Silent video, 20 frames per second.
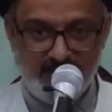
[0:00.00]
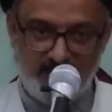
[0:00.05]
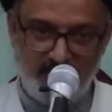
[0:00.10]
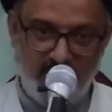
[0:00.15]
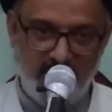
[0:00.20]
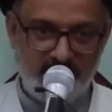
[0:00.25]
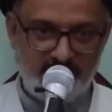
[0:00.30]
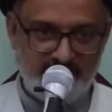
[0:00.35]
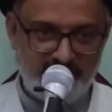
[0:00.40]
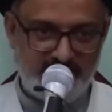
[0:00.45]

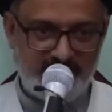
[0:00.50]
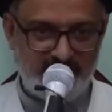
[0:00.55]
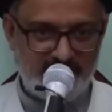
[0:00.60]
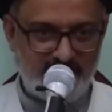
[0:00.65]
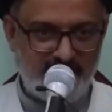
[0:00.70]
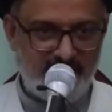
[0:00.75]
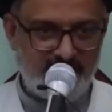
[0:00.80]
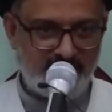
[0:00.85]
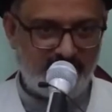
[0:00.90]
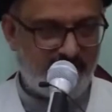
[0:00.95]
पाँच बज के
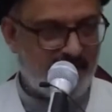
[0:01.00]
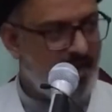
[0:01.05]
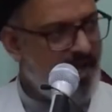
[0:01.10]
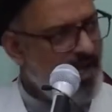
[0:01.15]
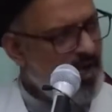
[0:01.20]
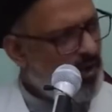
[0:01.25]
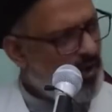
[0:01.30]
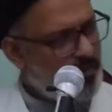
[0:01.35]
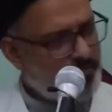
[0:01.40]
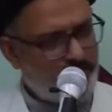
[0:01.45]
चार
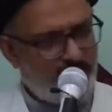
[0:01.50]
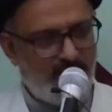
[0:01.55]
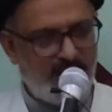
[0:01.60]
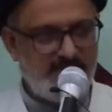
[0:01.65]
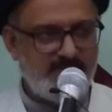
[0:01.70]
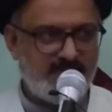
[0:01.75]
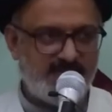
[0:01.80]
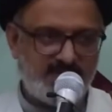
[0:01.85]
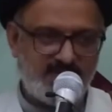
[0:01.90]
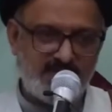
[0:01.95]
मिनट और पाँच
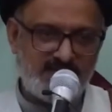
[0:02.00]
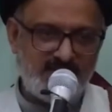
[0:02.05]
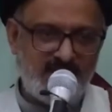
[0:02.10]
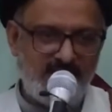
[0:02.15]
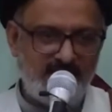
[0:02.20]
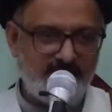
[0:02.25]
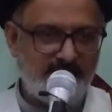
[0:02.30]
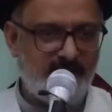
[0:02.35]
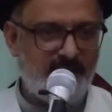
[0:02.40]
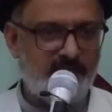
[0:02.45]
बज के
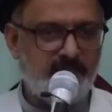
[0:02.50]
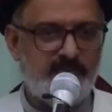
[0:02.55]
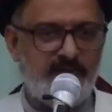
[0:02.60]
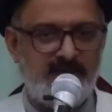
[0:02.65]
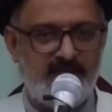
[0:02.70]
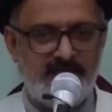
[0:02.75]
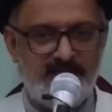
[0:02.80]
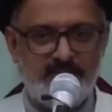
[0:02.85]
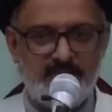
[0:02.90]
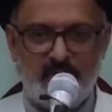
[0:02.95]
चार मिनट
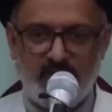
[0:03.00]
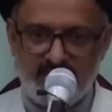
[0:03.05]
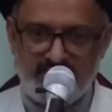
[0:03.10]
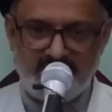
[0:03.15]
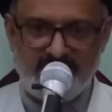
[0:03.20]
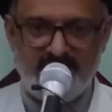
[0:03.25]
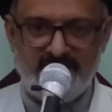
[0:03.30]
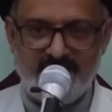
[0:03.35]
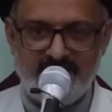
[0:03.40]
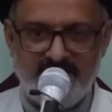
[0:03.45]
पर ही
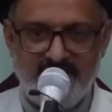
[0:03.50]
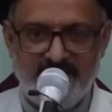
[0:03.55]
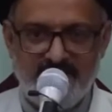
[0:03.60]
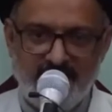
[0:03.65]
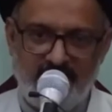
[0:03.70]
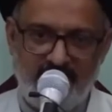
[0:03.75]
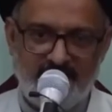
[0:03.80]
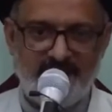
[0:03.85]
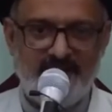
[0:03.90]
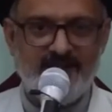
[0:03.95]
मौजिन
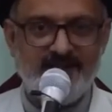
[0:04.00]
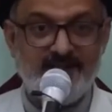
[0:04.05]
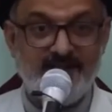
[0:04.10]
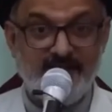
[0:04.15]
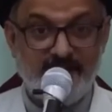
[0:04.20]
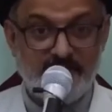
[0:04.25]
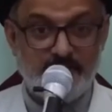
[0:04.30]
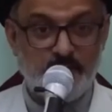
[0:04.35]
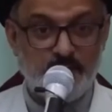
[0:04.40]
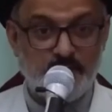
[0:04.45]
अजान
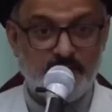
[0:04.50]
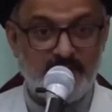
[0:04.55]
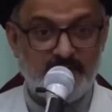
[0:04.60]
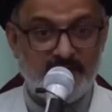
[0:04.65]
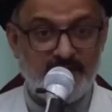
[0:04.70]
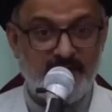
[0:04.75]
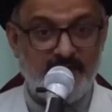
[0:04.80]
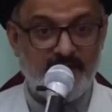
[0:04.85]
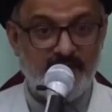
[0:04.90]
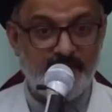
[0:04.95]
देना शुरू
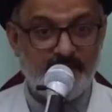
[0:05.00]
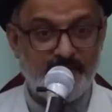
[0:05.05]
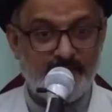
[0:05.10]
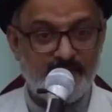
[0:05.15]
करता है